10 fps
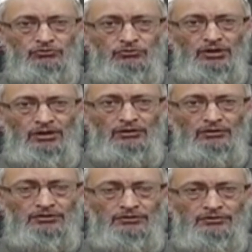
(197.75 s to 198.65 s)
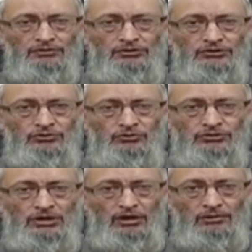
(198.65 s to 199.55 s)
तो अगर किसी को
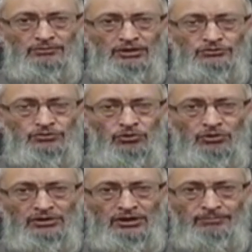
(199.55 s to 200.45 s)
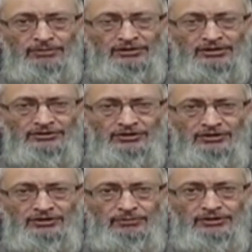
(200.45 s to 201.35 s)
जख्म या चोट या पट्टी इस
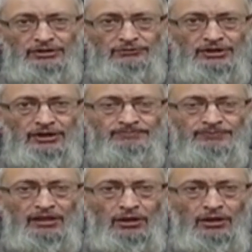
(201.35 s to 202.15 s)
से बंधी हुई है